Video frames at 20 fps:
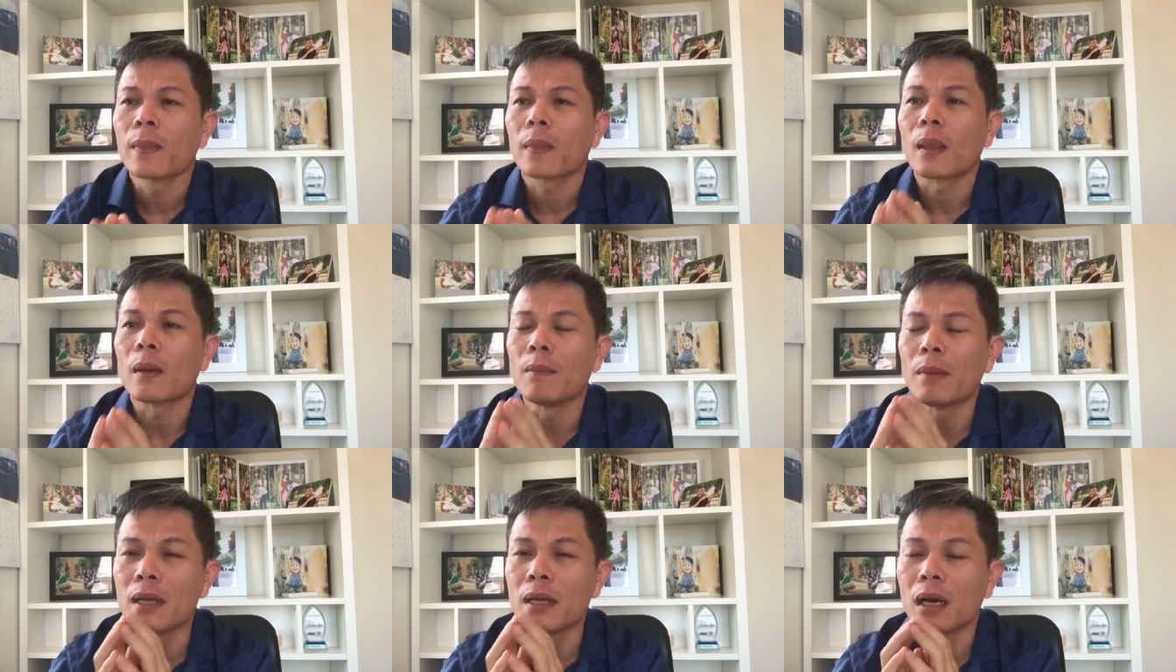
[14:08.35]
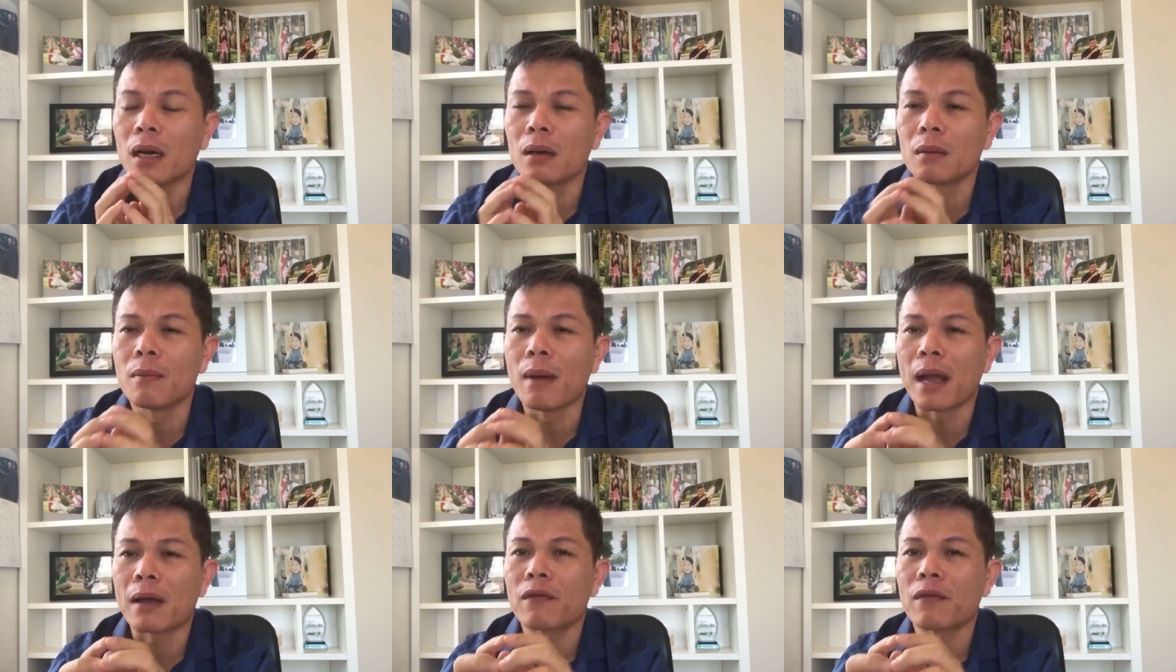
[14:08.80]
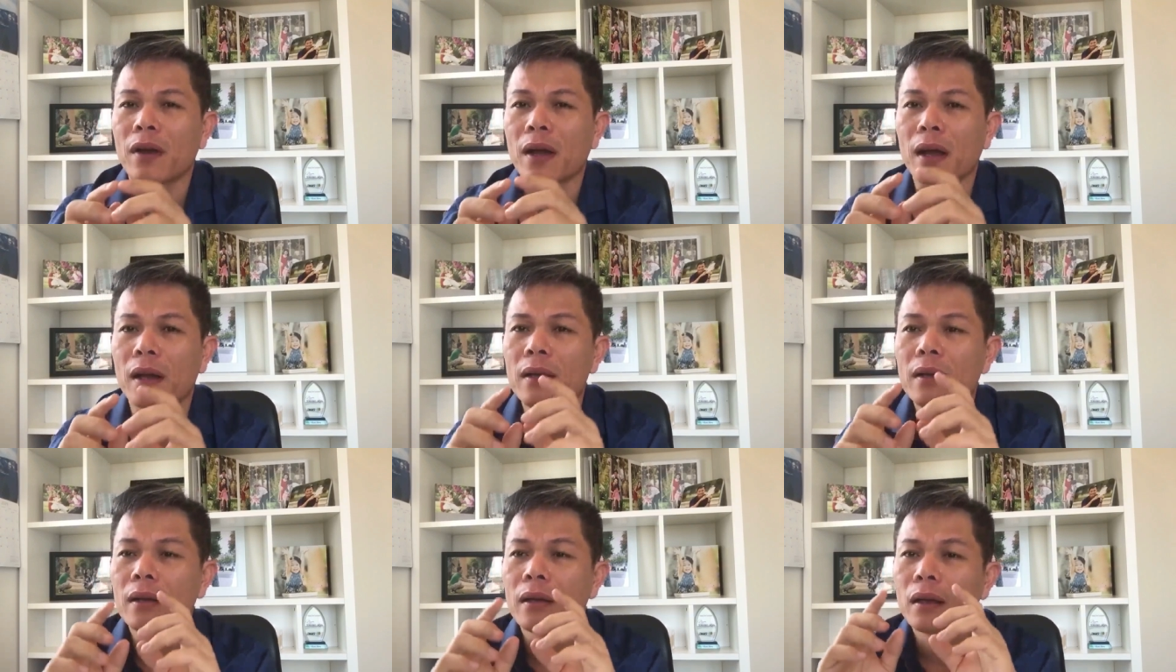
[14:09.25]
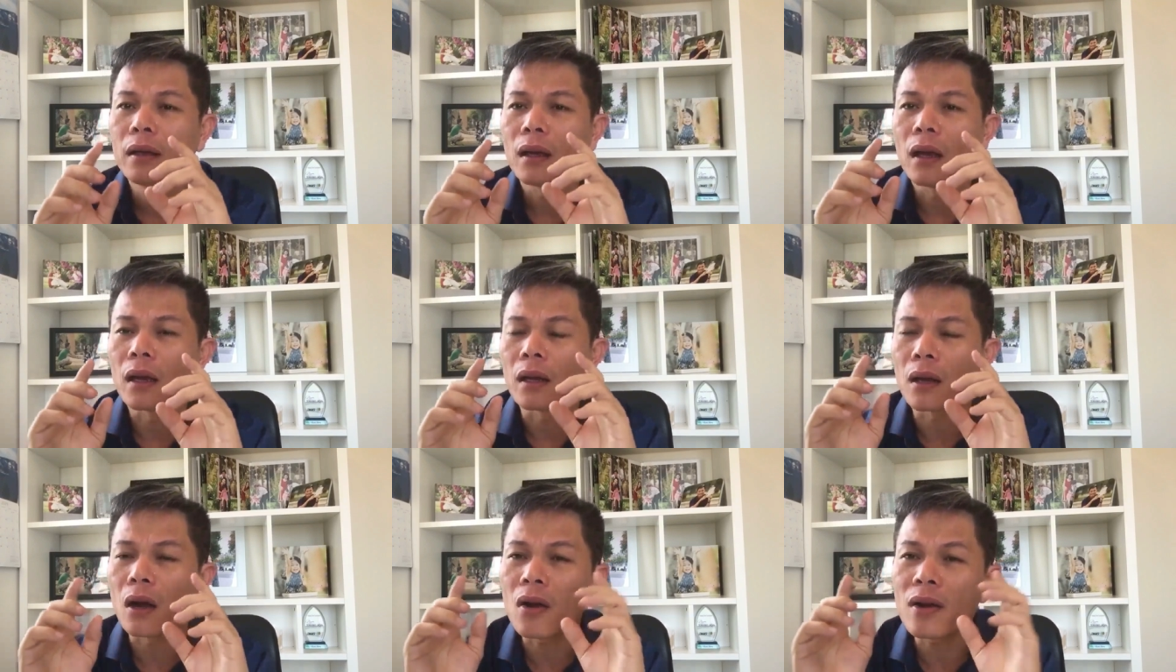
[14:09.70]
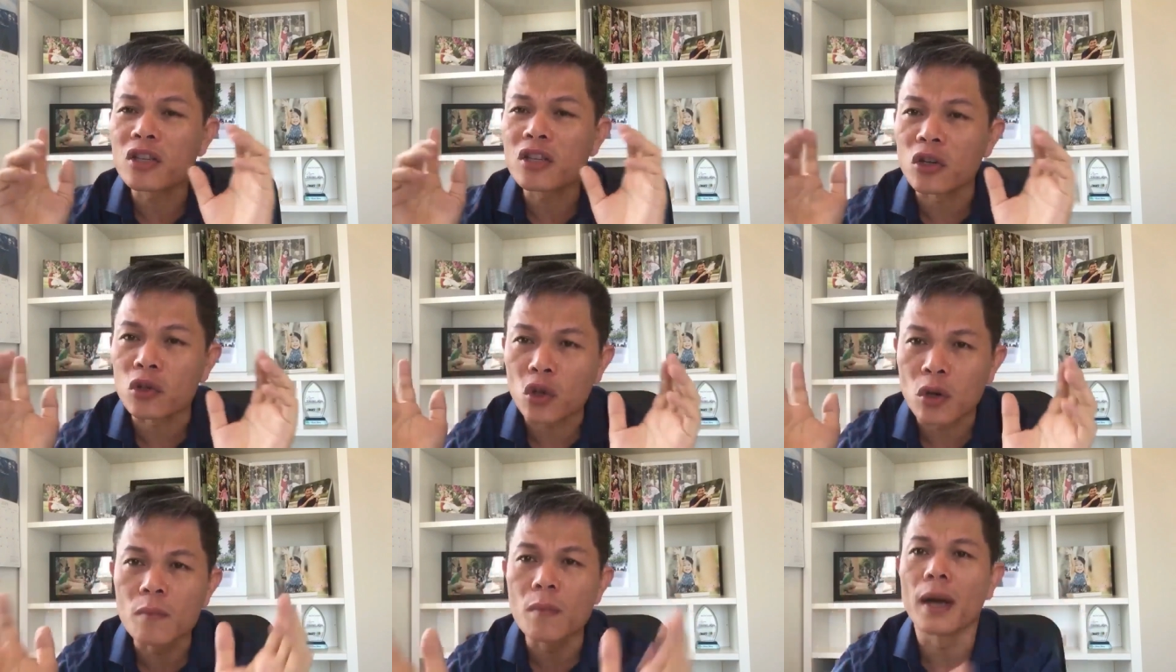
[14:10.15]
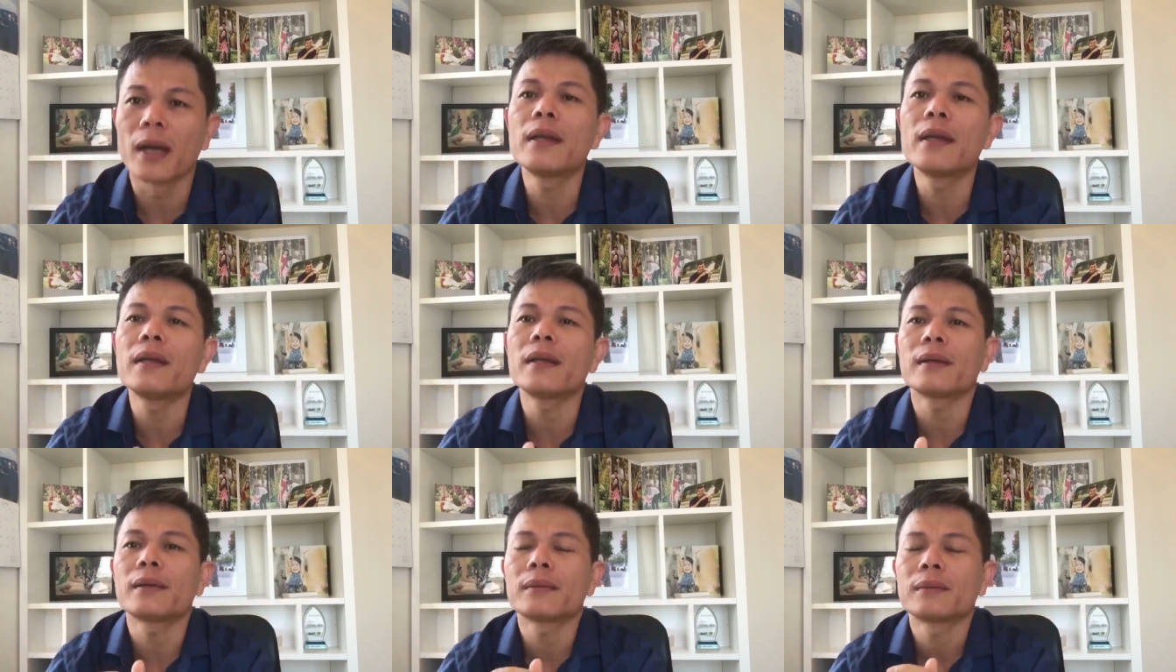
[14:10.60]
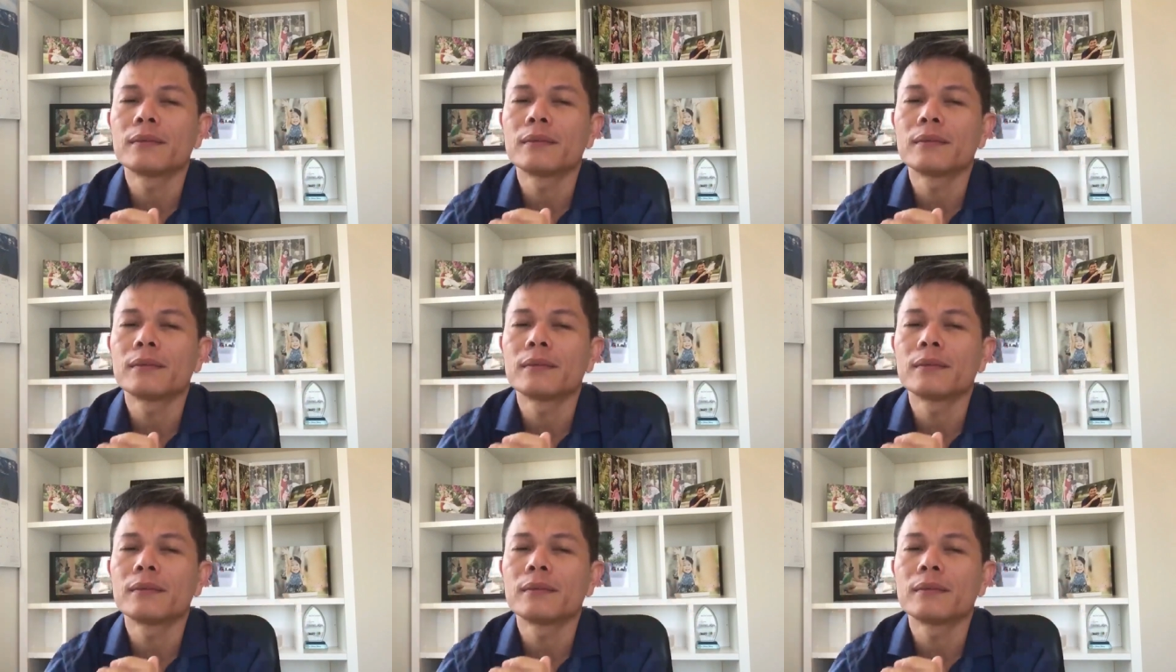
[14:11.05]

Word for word: thì bây giờ bạn phải à, có cái sự chuẩn bị